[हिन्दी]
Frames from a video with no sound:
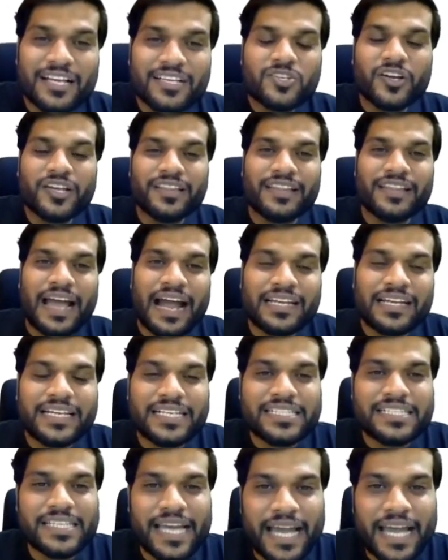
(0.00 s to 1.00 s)
सो इन दैट
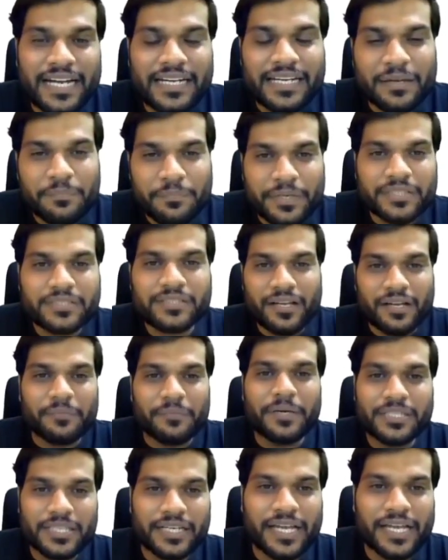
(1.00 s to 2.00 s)
केस क्या है टेम्परेचर
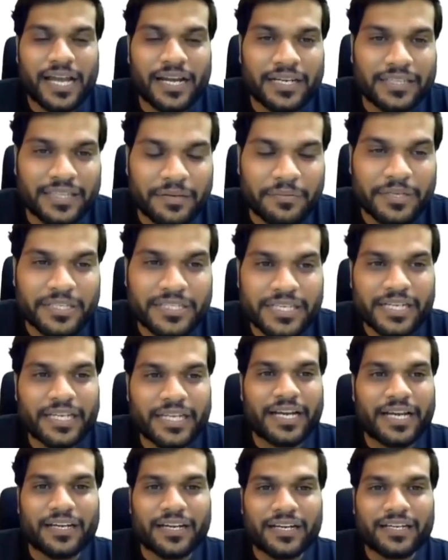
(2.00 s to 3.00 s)
हमेशा क्या करता है
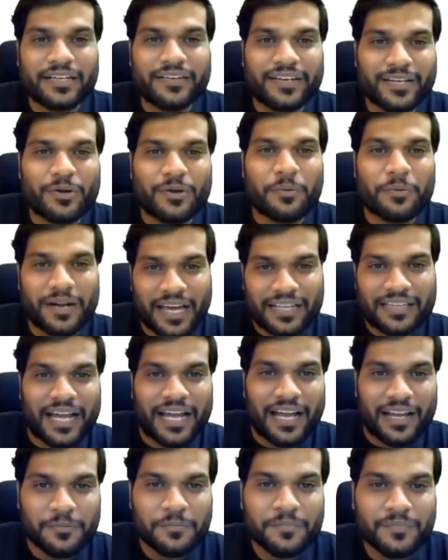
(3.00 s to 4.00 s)
बेसिकली कंडक्टिविटी को
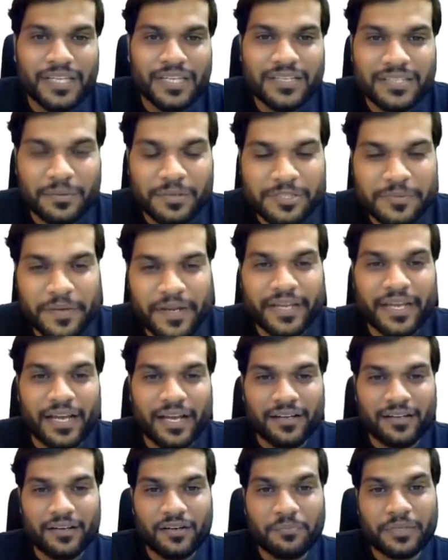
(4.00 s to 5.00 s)
बढ़ाता है समझ में आ
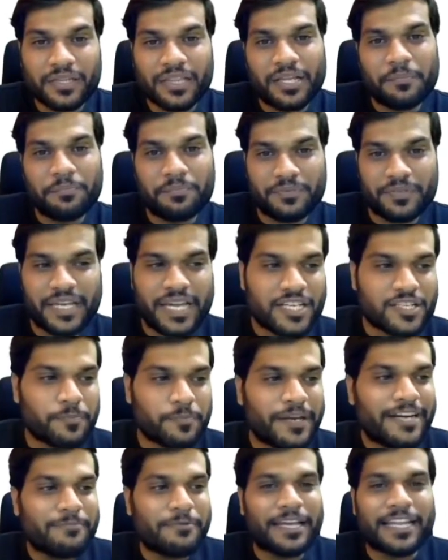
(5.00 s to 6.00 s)
गया मतलब एक
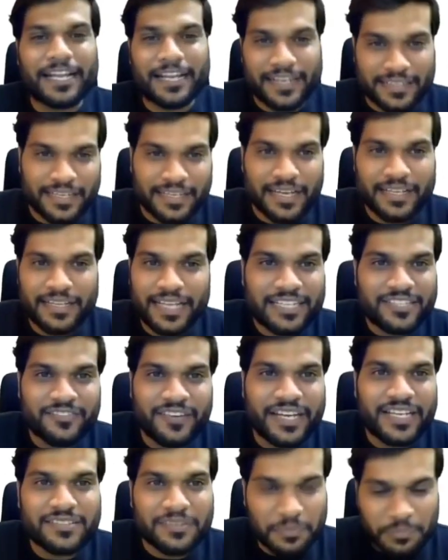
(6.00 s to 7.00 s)
स्पीड पैदा करता है दैट्स
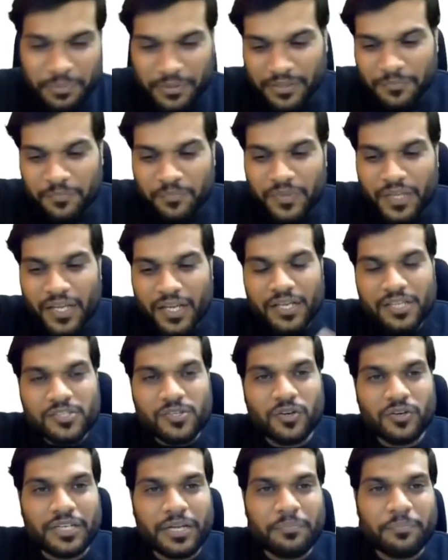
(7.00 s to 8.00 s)
वेरी सिंपल
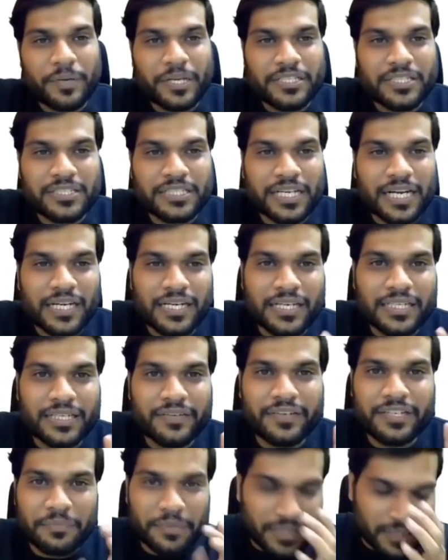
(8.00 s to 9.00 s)
सो so, टेम्परेचर से
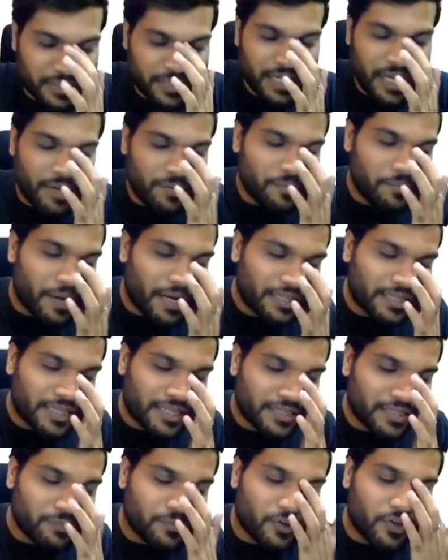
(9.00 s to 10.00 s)
कंडक्टिविटी बढ़ती है अब हम बात
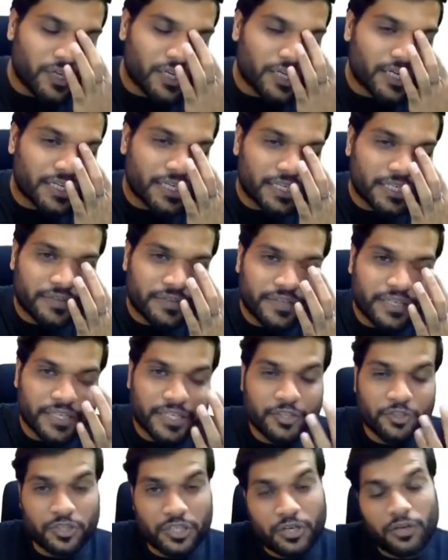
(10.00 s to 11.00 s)
करते हैं मोलर कंडक्टिविटी
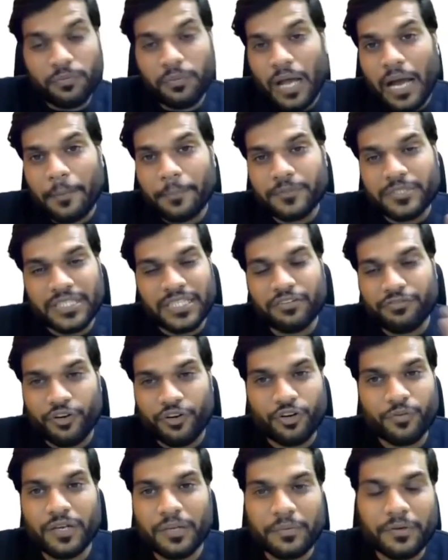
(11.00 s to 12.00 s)
की तो देखो आप सीधे
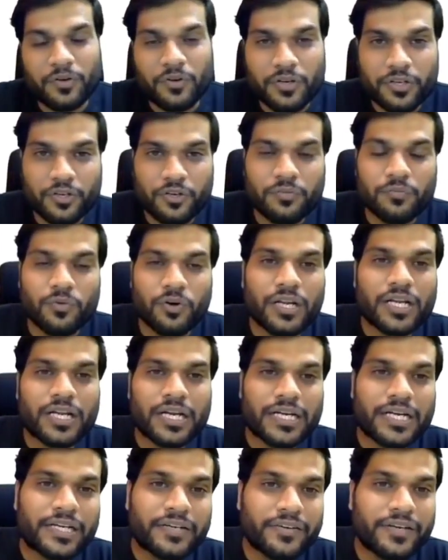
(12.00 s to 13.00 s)
फॉर्मुले पे गौर करो मोलर
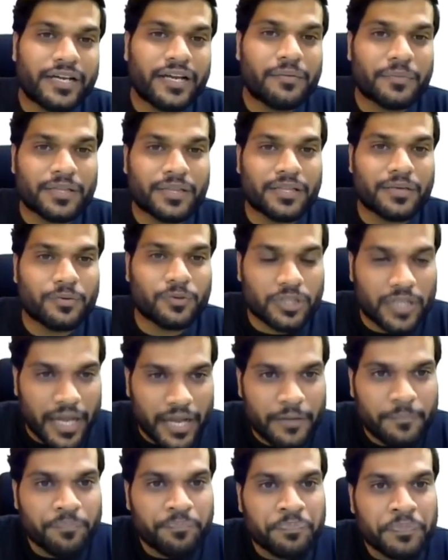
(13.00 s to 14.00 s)
कंडक्टिविटी का मतलब होता
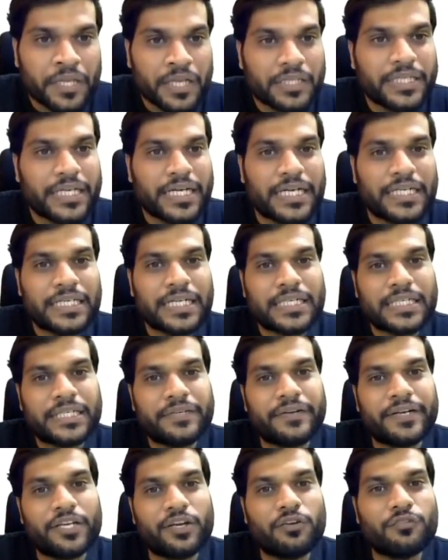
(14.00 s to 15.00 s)
है द
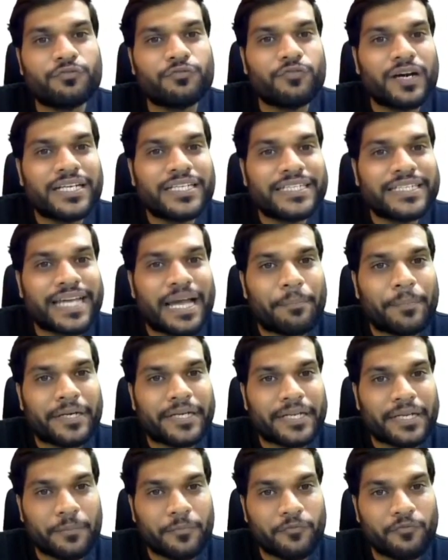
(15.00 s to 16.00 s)
कंडक्टिविटी ऑफ वन
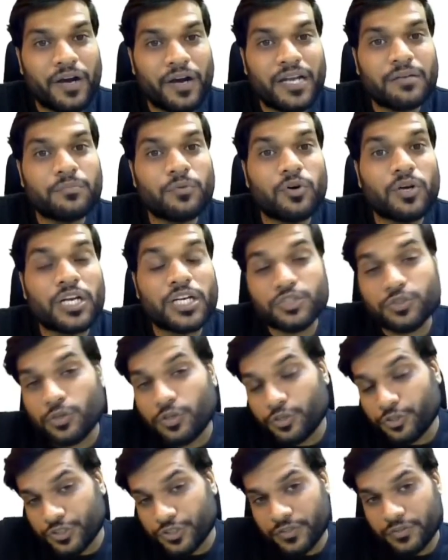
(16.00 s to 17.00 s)
कैपिटल एम वन मोलर
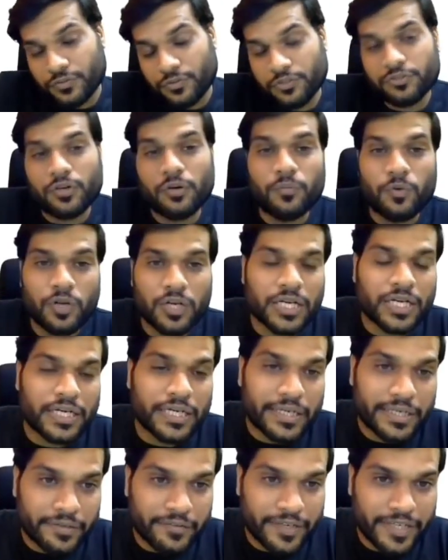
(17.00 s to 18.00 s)
सॉल्यूशन उसको मोलर
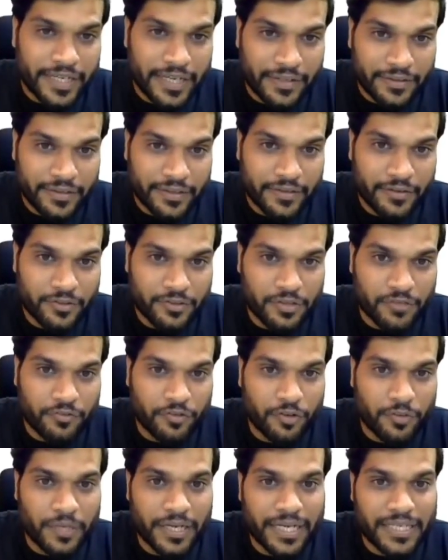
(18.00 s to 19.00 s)
कंडक्टिविटी कहते हैं उसका
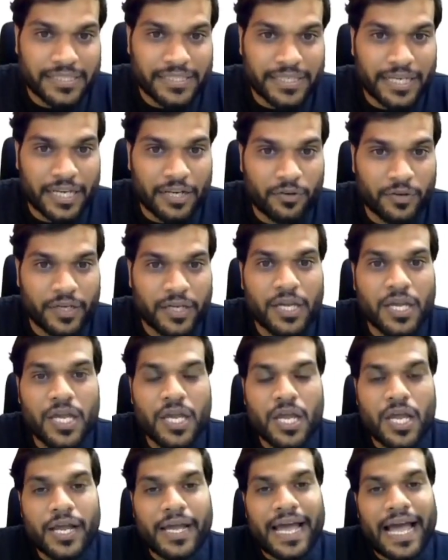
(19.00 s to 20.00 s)
फॉर्मुला कैसे निकालोगे
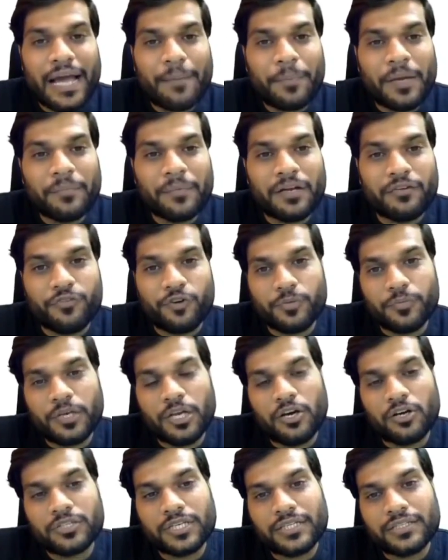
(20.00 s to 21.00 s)
कैप एम का
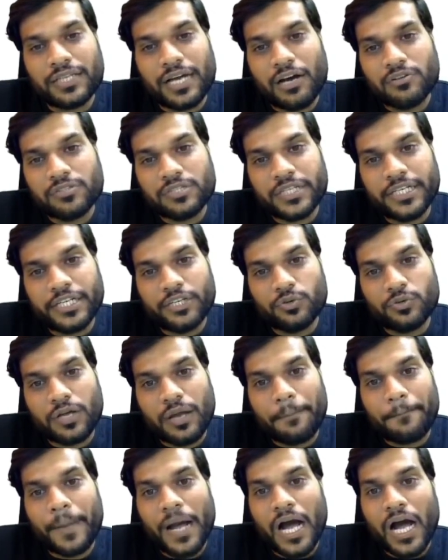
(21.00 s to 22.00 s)
फॉर्मुला होता है थाउजेंड इंटू
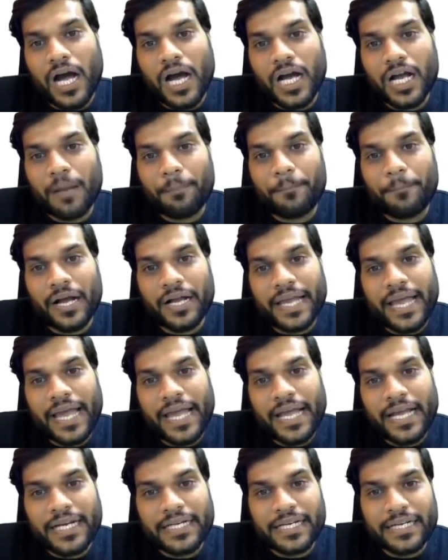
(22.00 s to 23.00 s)
कप्पा कप्पा क्या
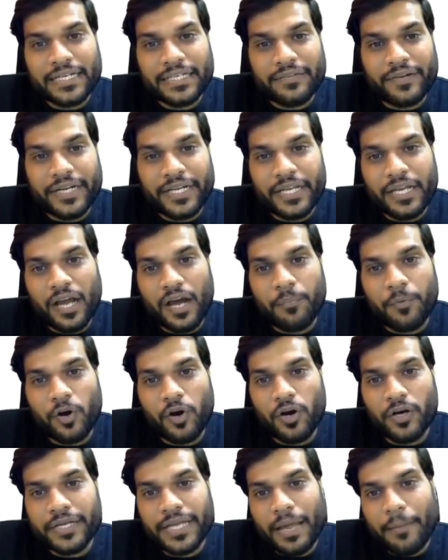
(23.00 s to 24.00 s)
है कंडक्टिविटी
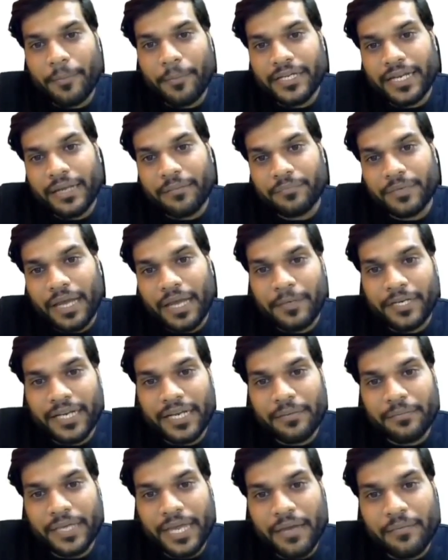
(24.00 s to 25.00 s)
अपॉन कैपिटल एम
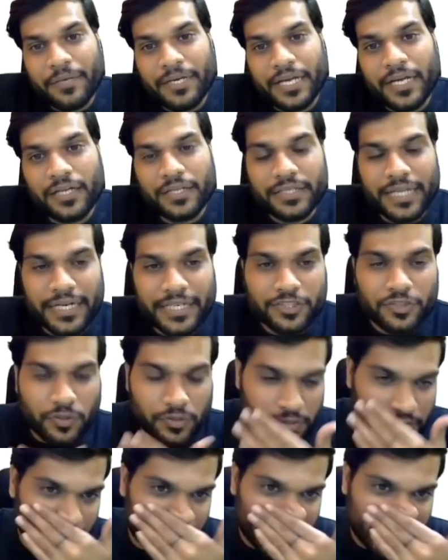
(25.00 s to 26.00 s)
कैपिटल एम क्या है बेटा दैट इज
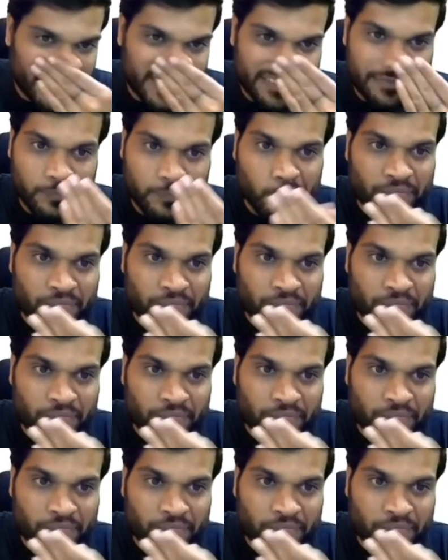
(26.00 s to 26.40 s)
कॉन्सेंट्रेशन